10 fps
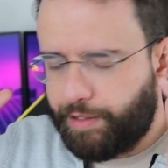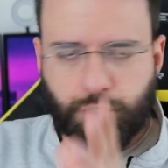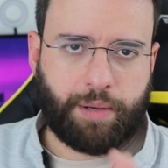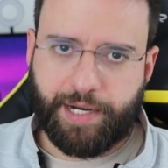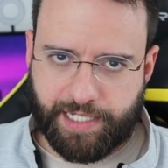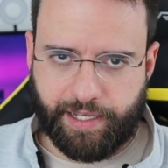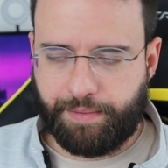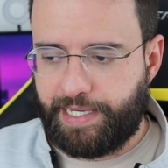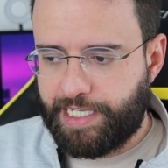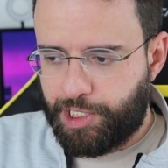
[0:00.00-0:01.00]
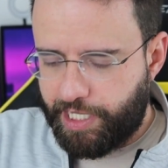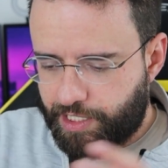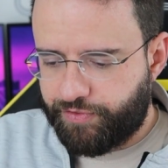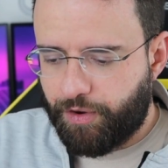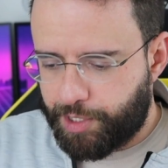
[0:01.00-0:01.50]
Não só a brasileira, mas a
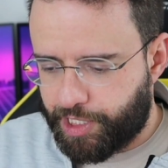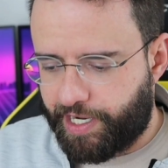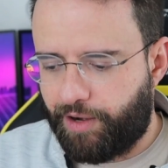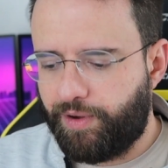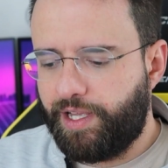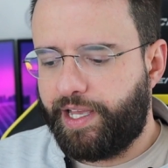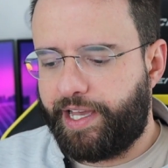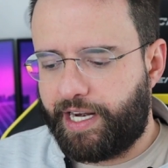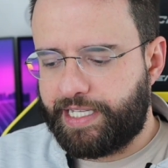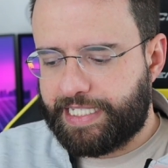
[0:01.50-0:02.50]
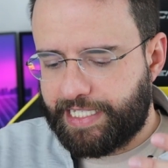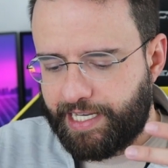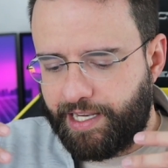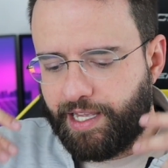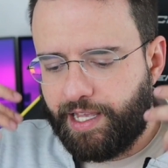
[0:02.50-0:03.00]
direita de forma geral, ela
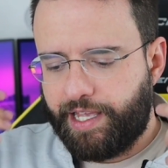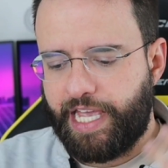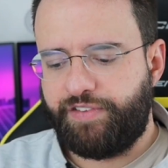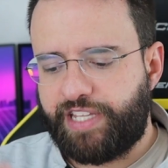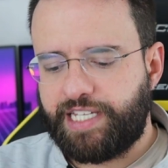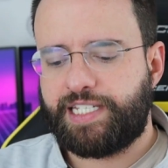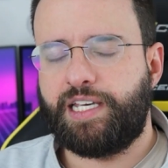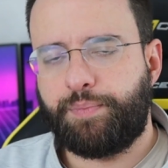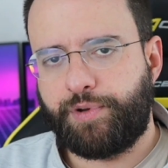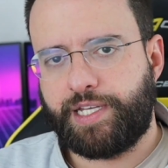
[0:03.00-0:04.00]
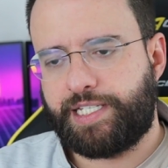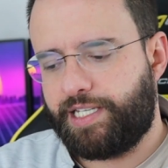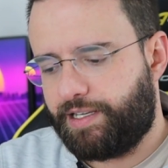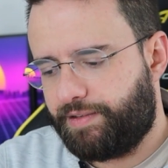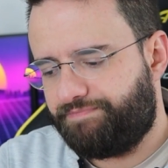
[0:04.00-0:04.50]
se evidencia por
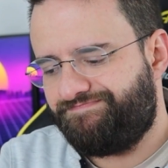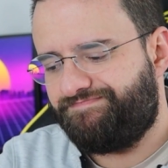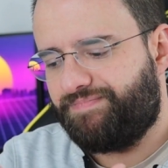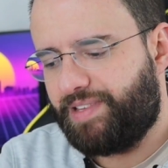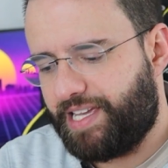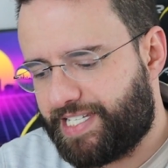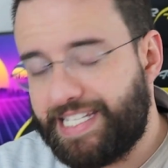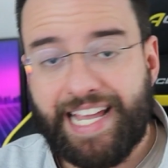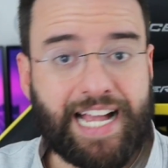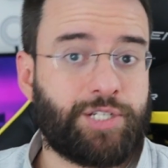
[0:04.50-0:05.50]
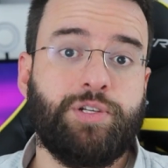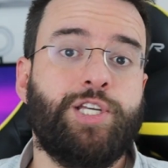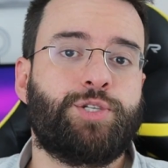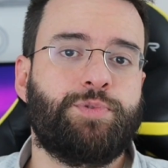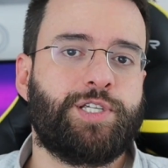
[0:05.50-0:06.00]
esse, esse
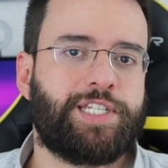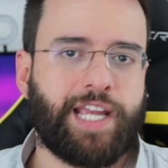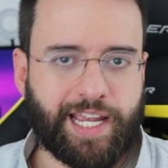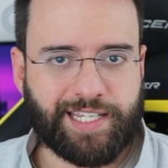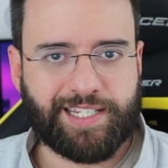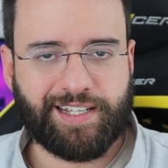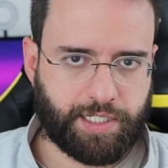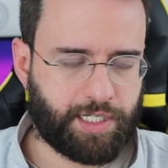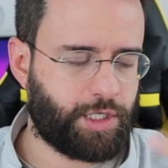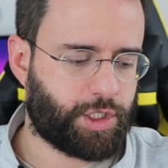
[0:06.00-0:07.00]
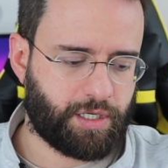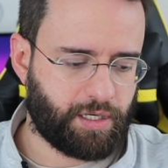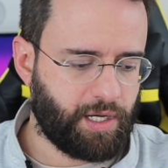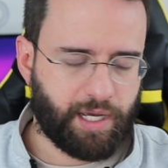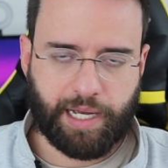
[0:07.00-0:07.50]
negacionismo de ciência.
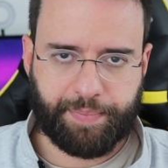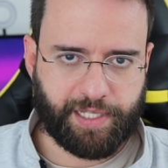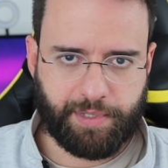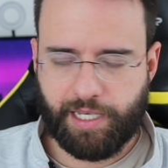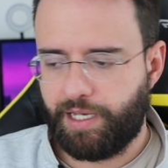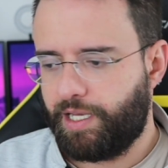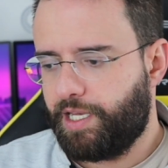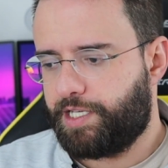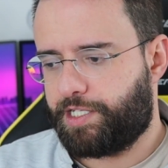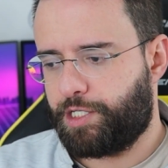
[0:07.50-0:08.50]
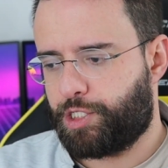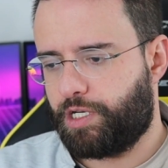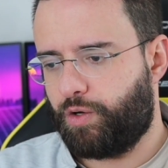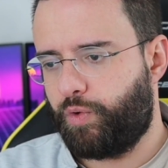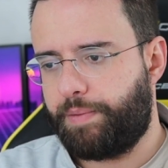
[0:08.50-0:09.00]
Seja a pandemia,
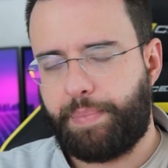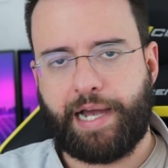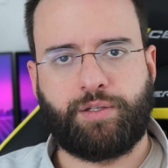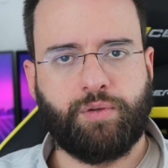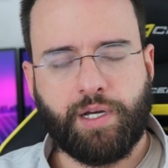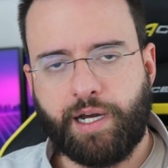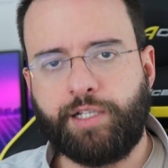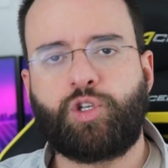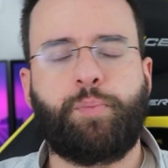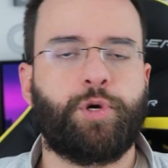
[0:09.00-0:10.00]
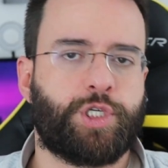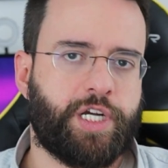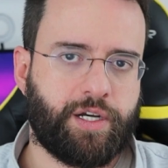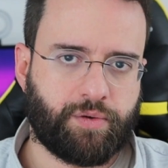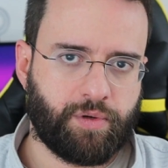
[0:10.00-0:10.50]
seja o impacto
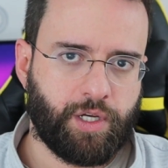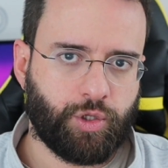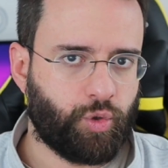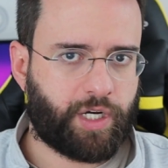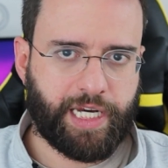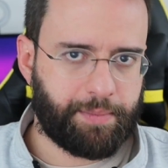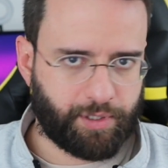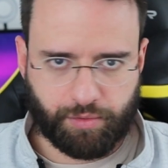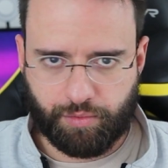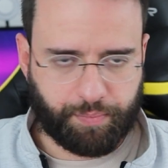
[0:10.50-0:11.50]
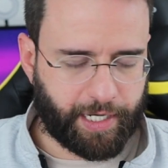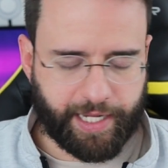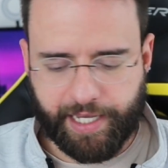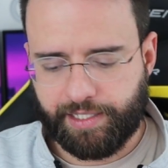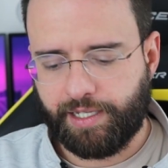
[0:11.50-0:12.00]
antropogênico no clima do
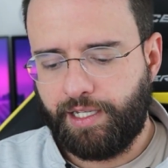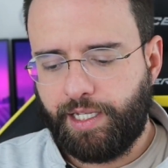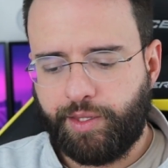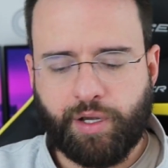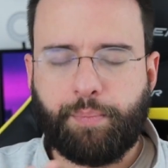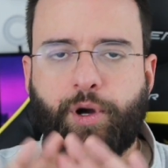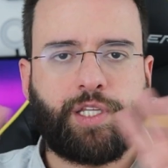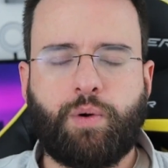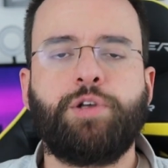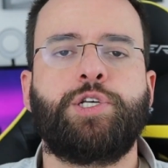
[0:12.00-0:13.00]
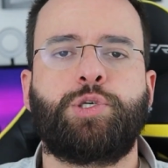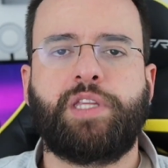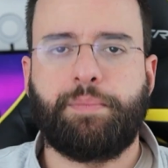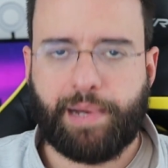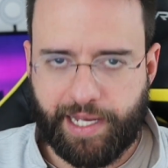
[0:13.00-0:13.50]
planeta, não importa qual seja o
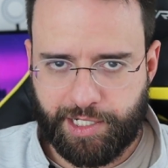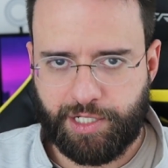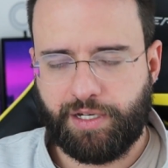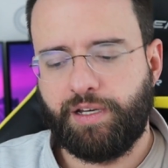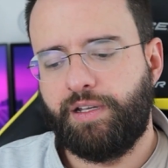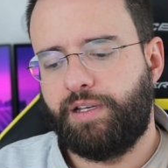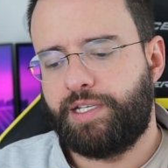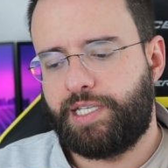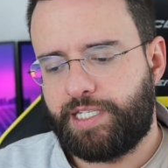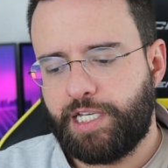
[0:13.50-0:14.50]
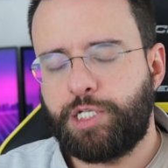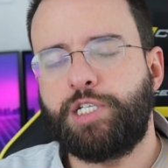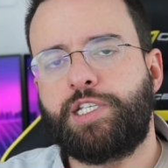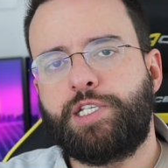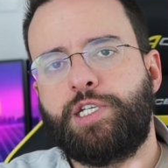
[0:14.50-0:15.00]
debate. Se
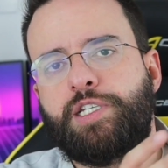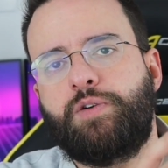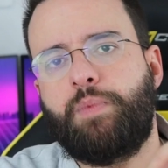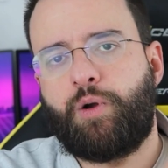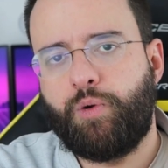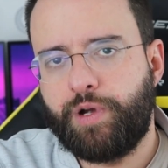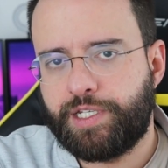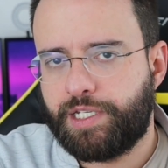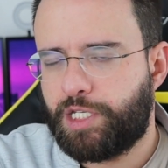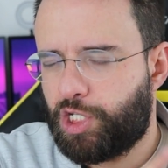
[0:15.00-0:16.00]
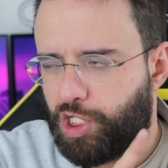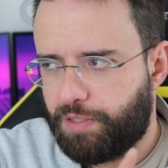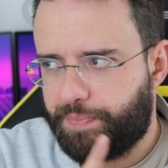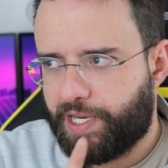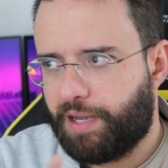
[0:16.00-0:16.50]
cientistas dizem uma coisa,
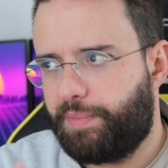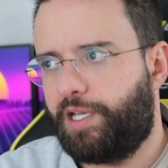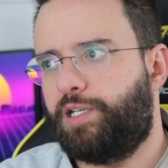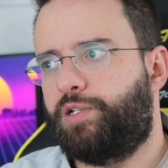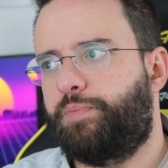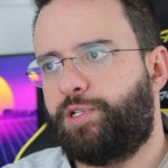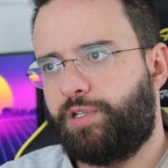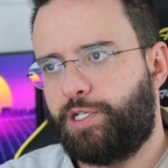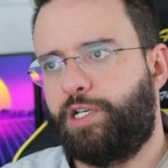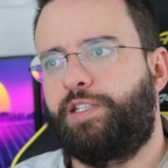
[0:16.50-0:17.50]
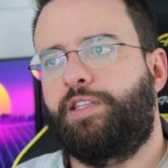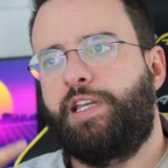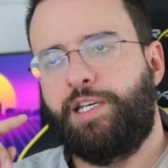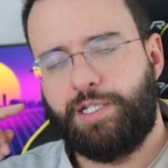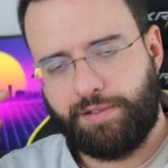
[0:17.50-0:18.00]
tipicamente o pessoal da direita
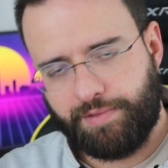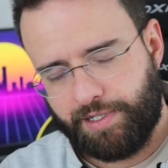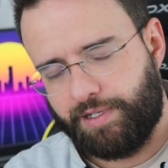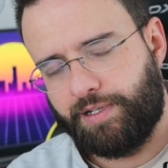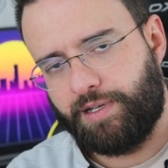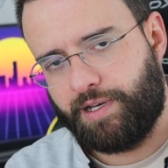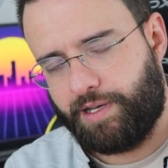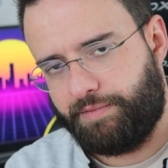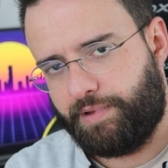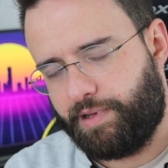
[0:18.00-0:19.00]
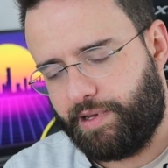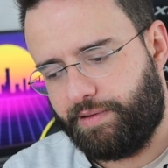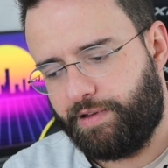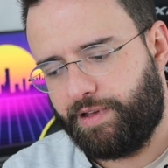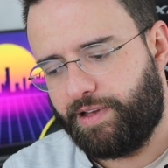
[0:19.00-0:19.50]
tende
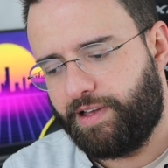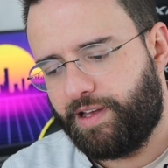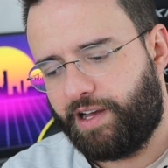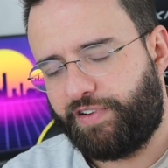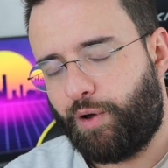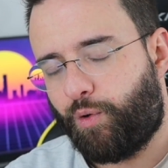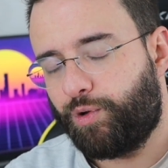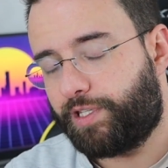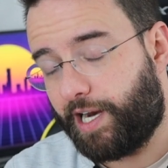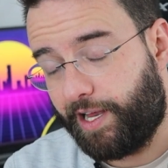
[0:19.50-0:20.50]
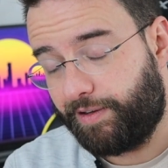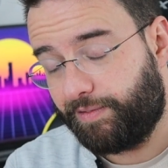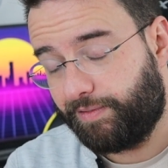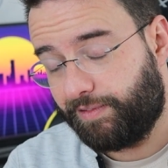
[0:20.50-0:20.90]
a, a, falar o contrário.